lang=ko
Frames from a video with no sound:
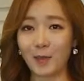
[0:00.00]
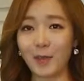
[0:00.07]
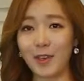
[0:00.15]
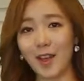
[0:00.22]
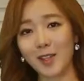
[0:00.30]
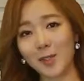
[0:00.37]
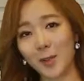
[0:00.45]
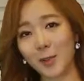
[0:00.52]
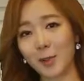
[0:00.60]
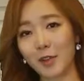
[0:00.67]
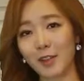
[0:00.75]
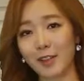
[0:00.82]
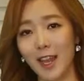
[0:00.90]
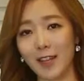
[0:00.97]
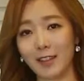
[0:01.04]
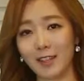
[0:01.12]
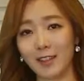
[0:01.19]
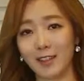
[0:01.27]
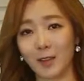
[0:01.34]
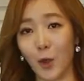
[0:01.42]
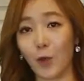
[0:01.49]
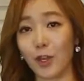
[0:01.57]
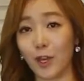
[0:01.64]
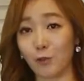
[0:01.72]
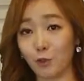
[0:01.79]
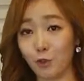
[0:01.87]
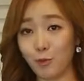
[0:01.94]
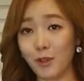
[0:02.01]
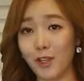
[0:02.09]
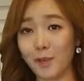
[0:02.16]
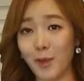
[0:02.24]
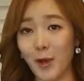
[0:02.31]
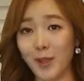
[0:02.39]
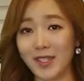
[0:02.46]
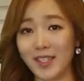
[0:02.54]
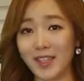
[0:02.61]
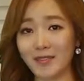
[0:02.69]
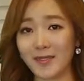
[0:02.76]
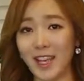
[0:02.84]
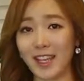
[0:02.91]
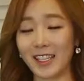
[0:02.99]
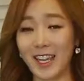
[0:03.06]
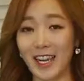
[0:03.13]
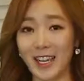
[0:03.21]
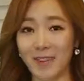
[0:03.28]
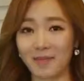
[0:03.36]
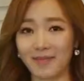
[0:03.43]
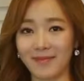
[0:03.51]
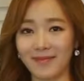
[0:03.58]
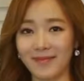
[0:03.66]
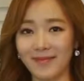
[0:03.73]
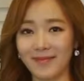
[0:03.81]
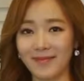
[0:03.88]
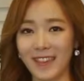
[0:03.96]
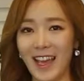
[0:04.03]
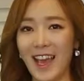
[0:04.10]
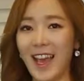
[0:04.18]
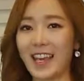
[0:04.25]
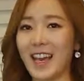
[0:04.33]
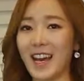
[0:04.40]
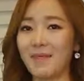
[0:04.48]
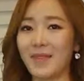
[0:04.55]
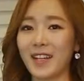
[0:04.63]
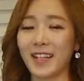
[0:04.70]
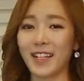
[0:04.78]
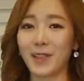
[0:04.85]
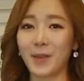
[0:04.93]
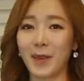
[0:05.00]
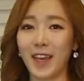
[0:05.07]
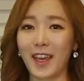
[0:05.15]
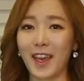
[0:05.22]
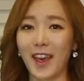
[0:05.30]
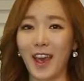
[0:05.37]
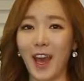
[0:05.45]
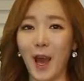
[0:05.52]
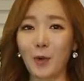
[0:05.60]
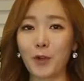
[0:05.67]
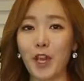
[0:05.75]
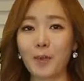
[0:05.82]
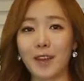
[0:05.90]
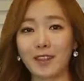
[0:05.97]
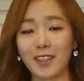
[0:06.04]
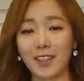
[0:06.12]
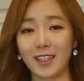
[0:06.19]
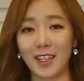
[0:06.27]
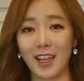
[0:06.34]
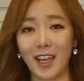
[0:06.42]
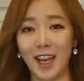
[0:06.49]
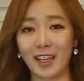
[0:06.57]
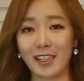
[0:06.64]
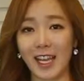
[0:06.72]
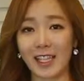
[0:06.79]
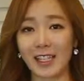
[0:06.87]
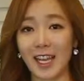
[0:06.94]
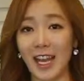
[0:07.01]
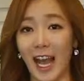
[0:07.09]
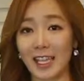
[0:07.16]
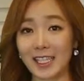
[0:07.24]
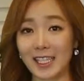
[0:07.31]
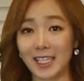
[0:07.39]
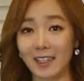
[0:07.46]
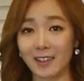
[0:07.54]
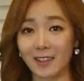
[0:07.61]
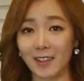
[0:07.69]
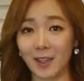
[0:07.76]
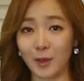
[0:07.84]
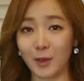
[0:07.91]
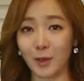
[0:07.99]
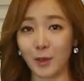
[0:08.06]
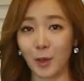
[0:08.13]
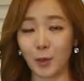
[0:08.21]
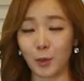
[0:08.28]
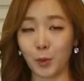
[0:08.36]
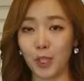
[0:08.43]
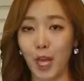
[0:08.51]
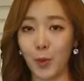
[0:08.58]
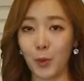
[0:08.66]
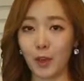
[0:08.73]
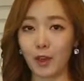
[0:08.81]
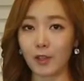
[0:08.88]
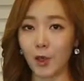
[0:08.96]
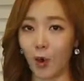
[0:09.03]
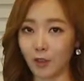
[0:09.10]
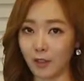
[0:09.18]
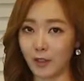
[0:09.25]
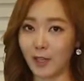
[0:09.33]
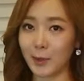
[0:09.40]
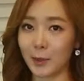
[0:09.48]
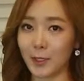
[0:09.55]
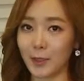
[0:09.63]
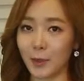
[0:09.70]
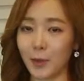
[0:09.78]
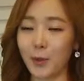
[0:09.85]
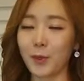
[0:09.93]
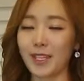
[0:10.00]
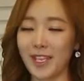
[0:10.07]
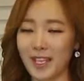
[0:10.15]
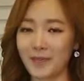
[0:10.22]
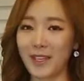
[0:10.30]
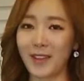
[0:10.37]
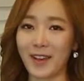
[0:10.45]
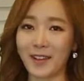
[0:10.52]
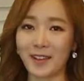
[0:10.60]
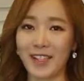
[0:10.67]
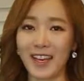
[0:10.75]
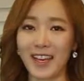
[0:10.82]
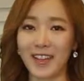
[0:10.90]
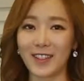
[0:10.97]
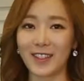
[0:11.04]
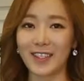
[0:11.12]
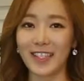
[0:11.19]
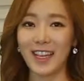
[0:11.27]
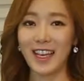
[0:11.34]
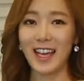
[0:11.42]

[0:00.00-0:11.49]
비행 청소년이 아닌 너희의 꿈을 펼치는 비행을 하렴. 이 한마디를 통해 우리의 멘티들이 자신의 가치를 느끼고 또 사회에 적응할 수 있도록 힘이 되어주세요.